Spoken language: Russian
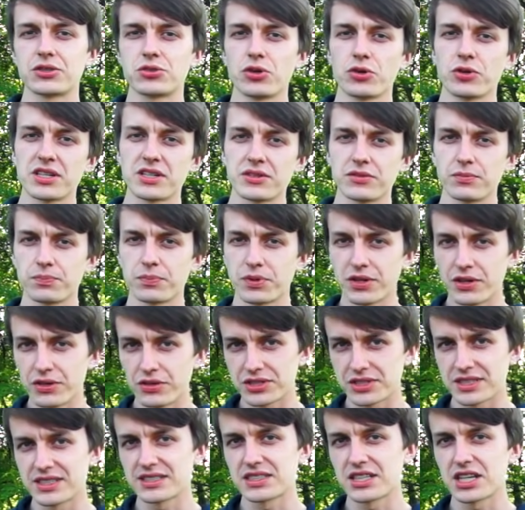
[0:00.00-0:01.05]
Трюк
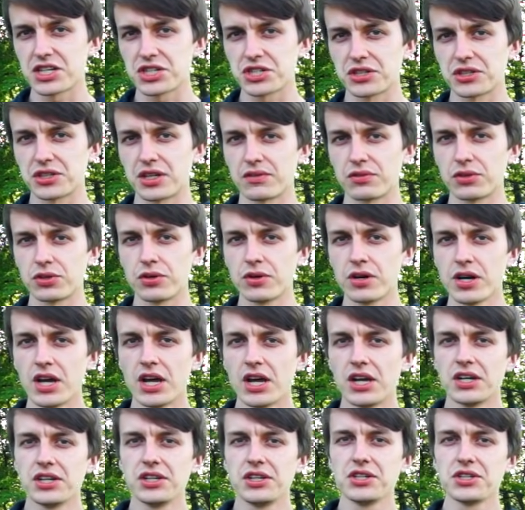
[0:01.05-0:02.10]
появился достаточно давно,
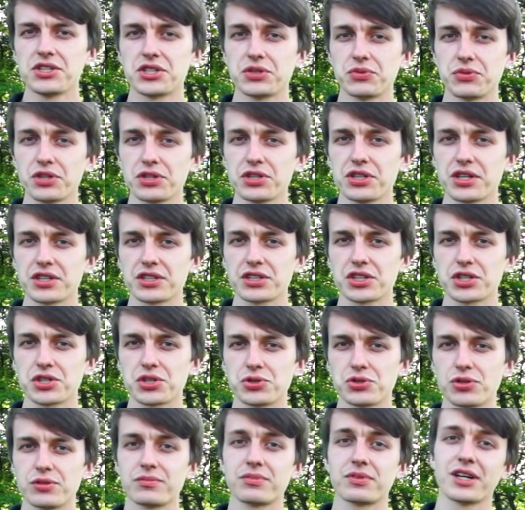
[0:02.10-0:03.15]
и сегодня я
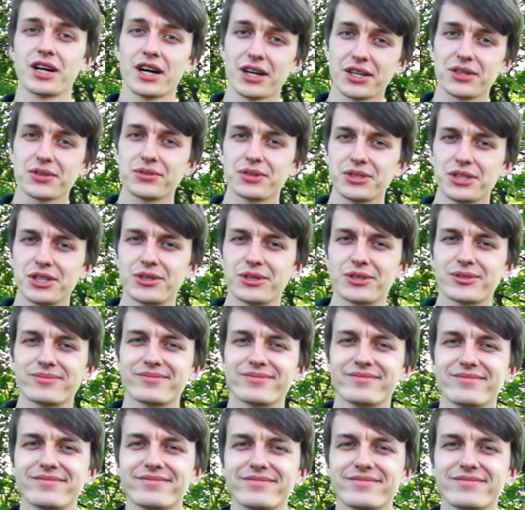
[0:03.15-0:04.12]
расскажу вам, как его делать.